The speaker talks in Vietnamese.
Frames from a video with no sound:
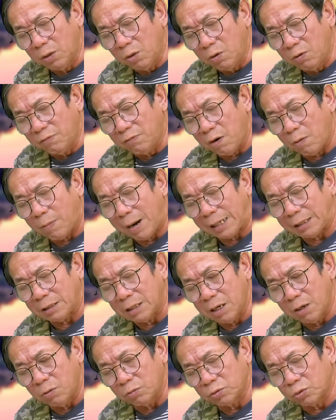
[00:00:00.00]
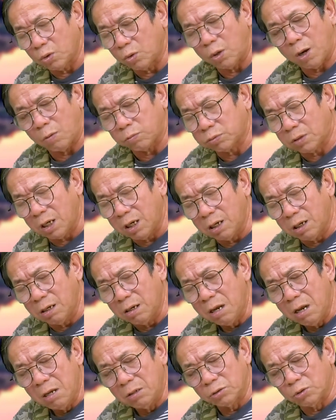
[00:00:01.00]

lôi vào bàn nhậu rồi đọc thơ